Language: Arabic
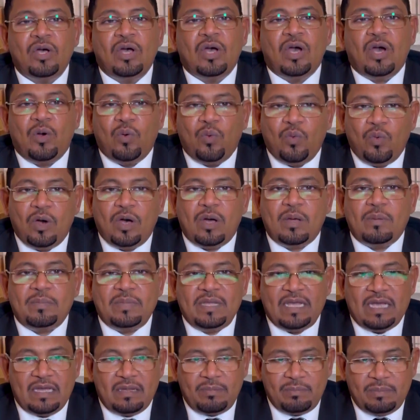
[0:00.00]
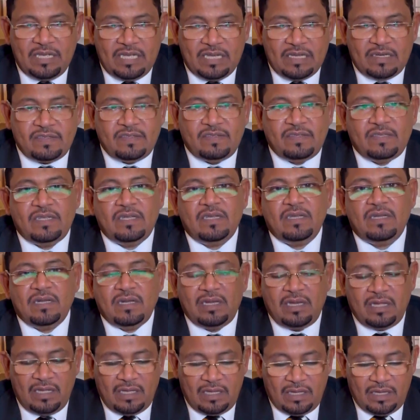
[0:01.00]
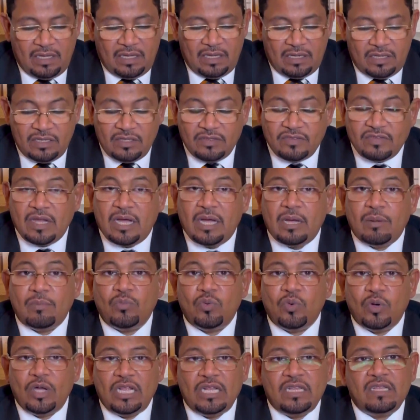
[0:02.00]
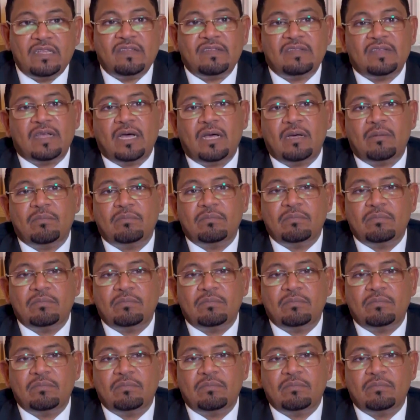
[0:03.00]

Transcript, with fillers: هو بيرسي لنظام والتزام